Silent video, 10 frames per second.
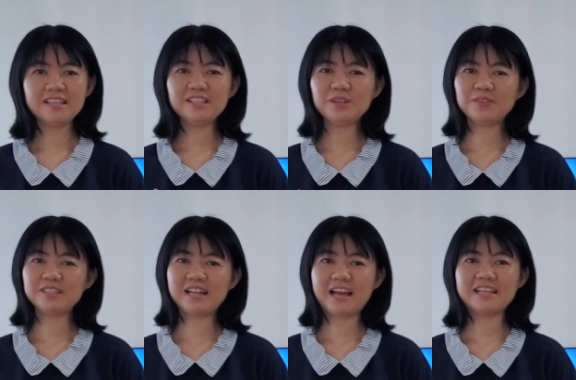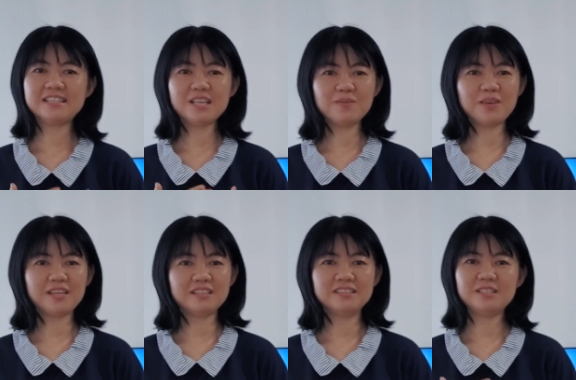一同的来赞
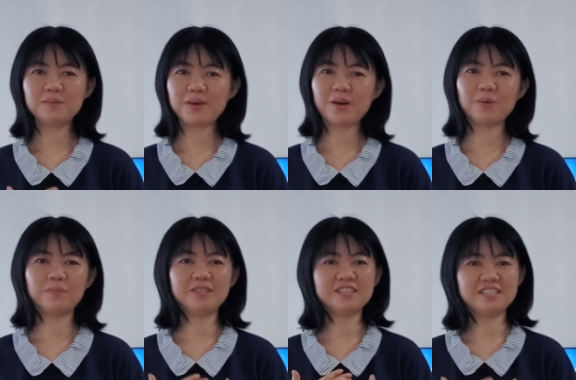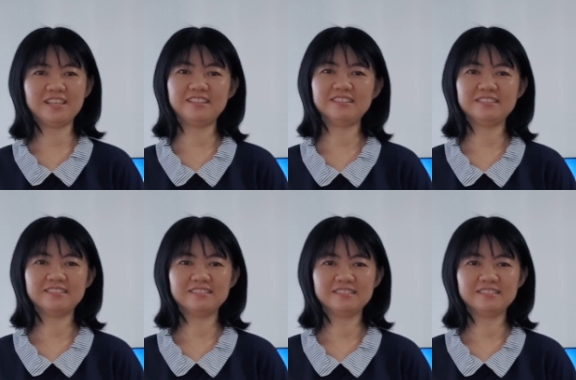美敬拜我们的神。